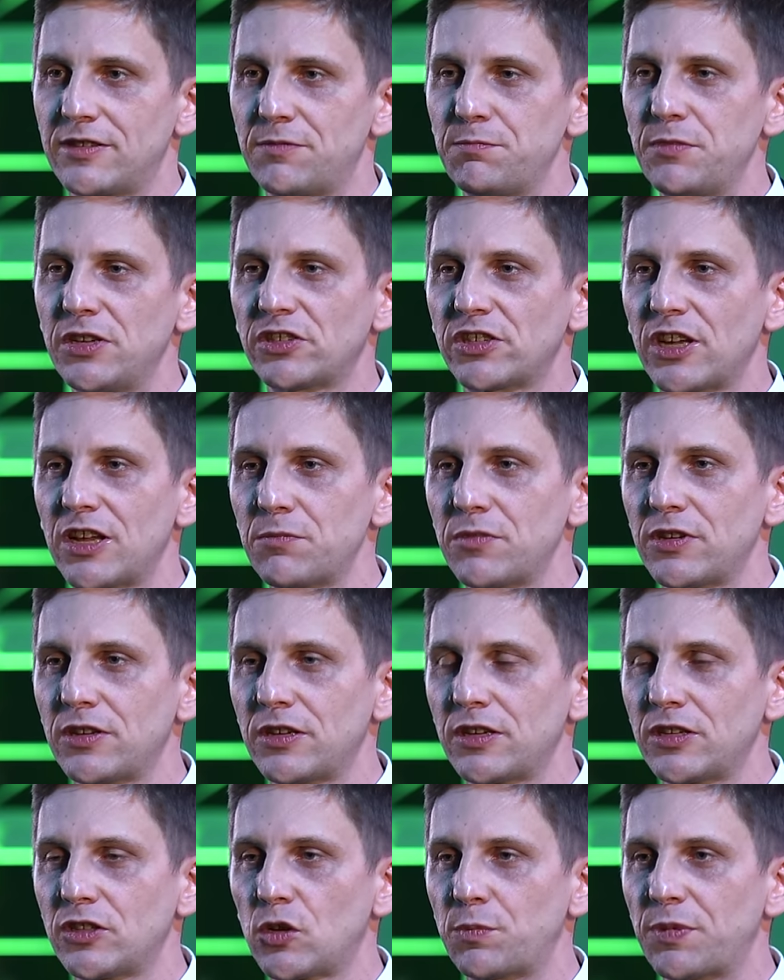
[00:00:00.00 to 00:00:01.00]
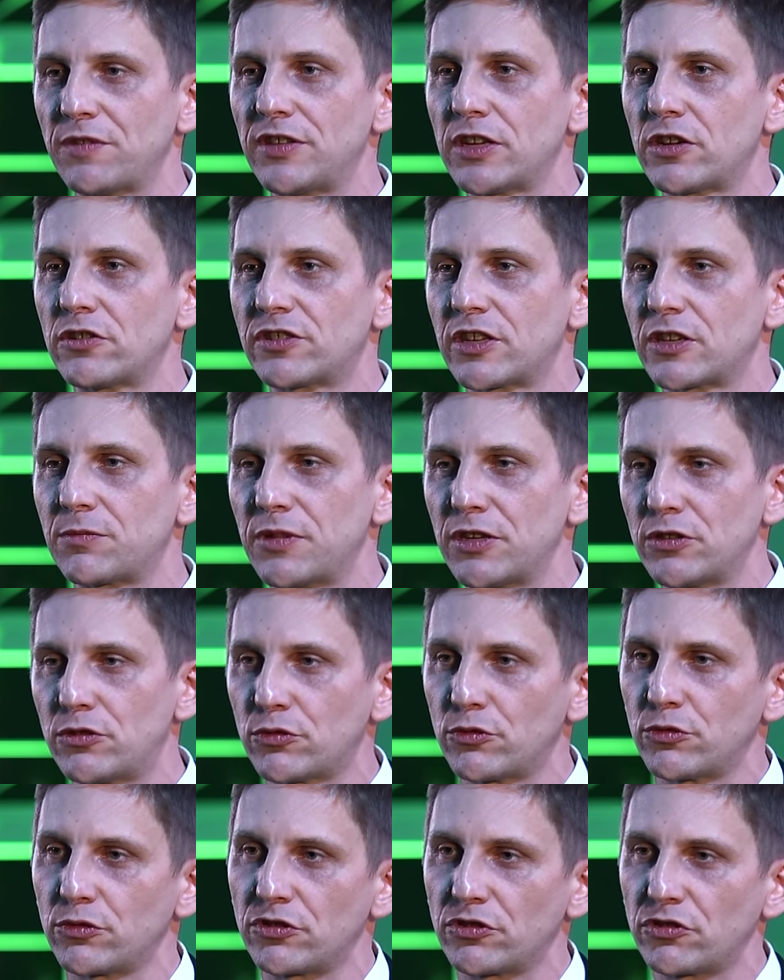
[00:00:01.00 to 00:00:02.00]
Zmierzamy do pewnego segmentu,
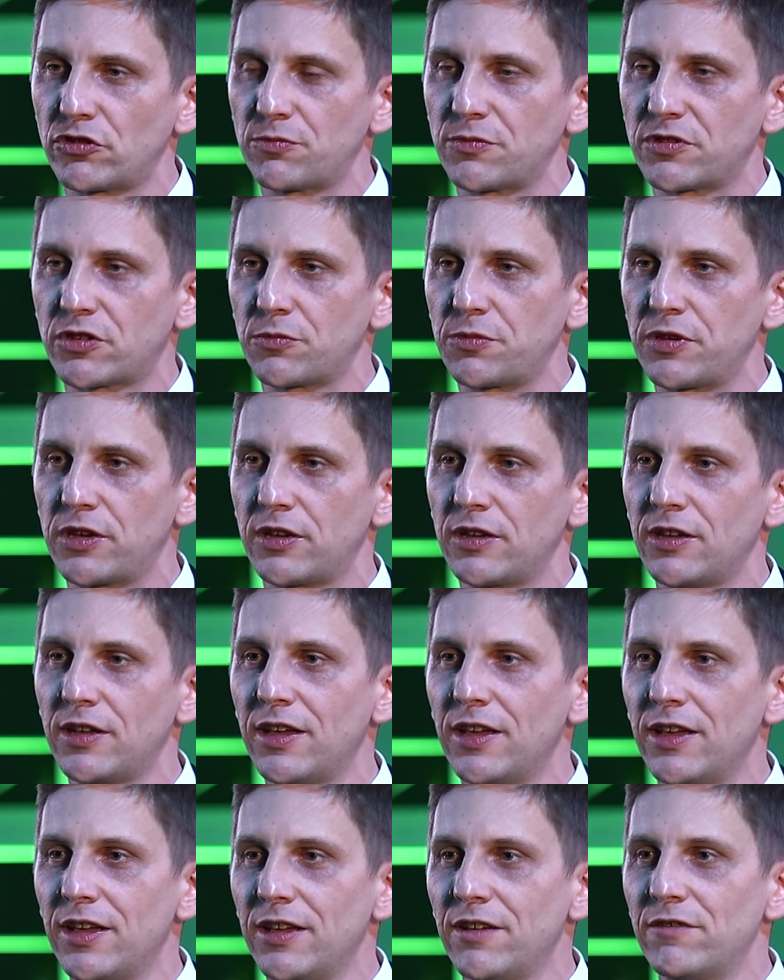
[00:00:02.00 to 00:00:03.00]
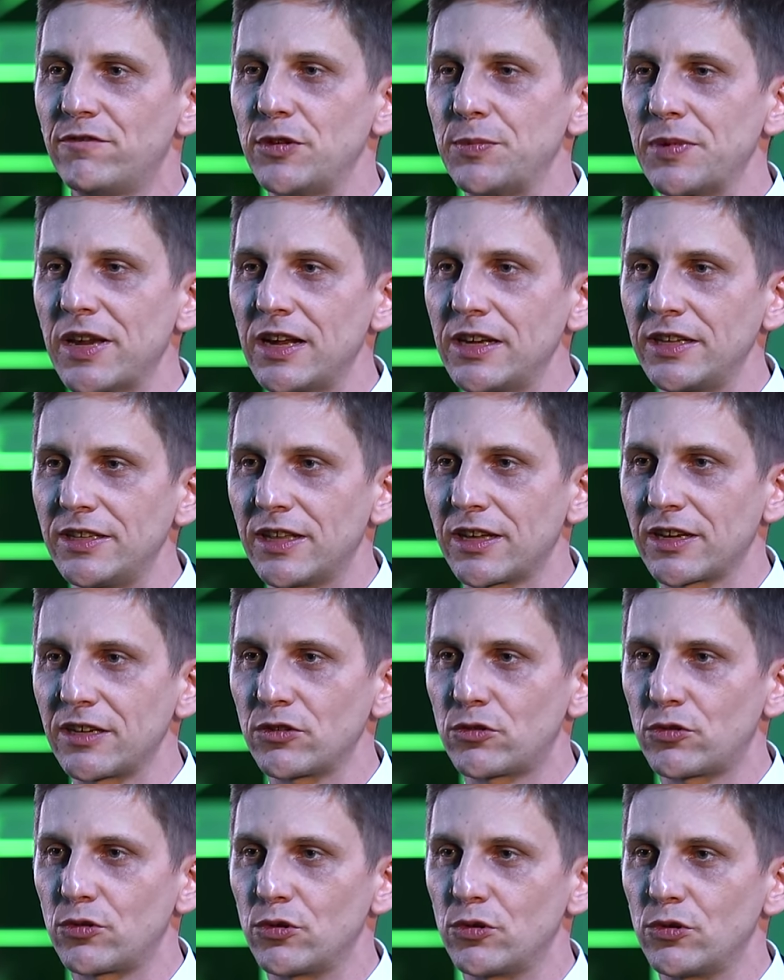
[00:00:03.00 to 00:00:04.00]
który żeśmy sobie wybrali na
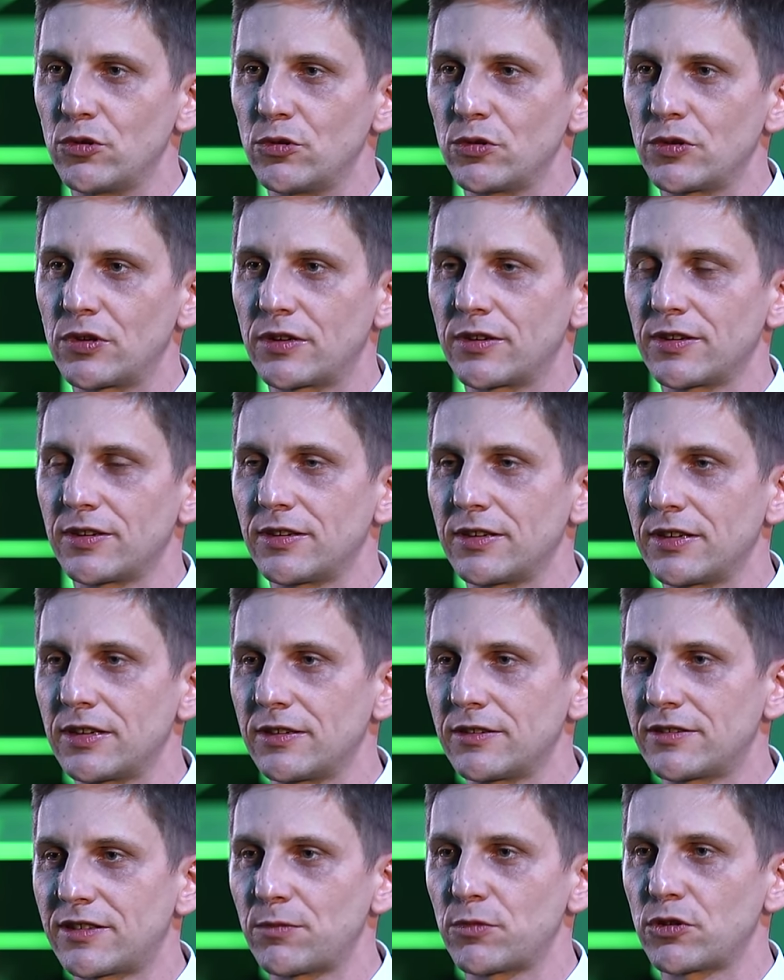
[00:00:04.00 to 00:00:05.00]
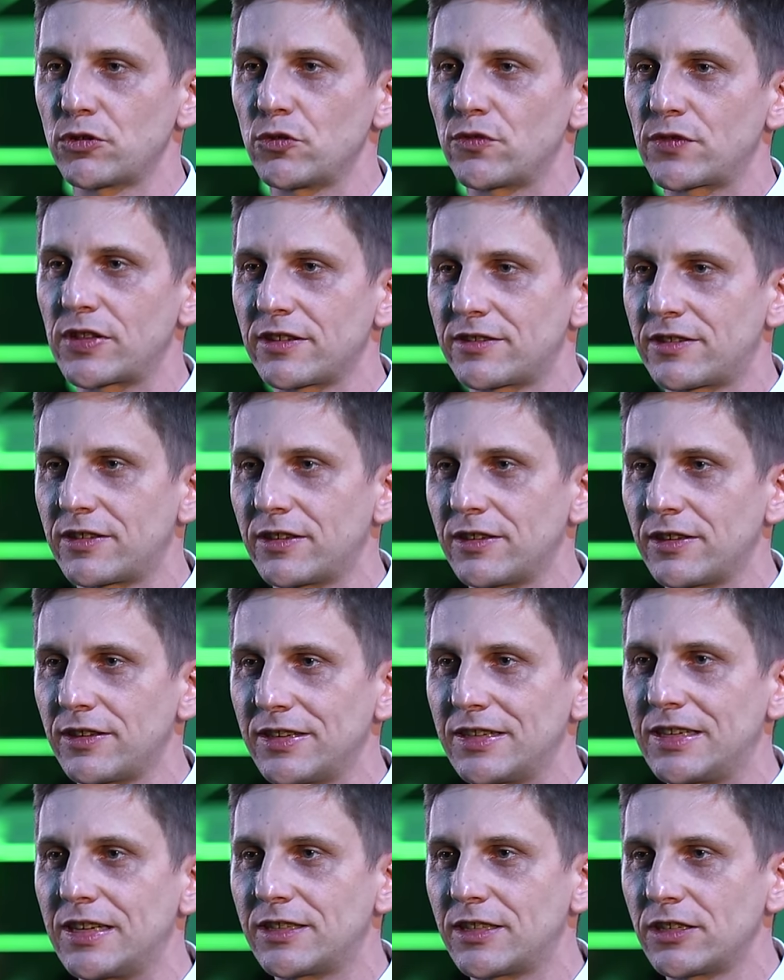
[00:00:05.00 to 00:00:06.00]
rynku samochodów klasy
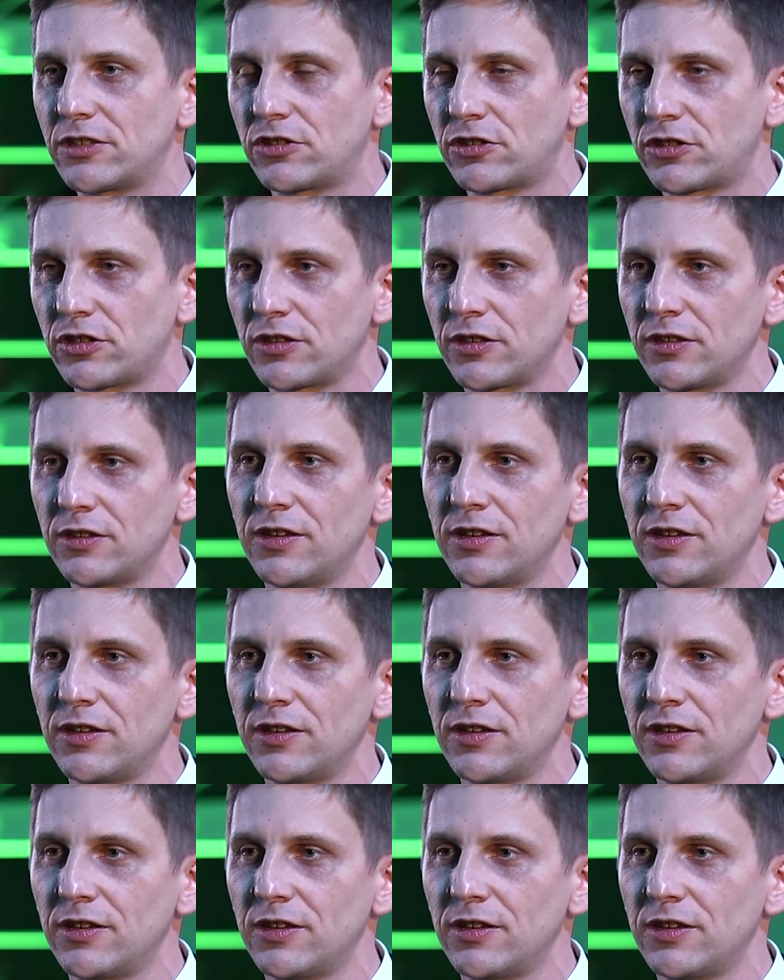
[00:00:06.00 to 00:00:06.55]
GT3.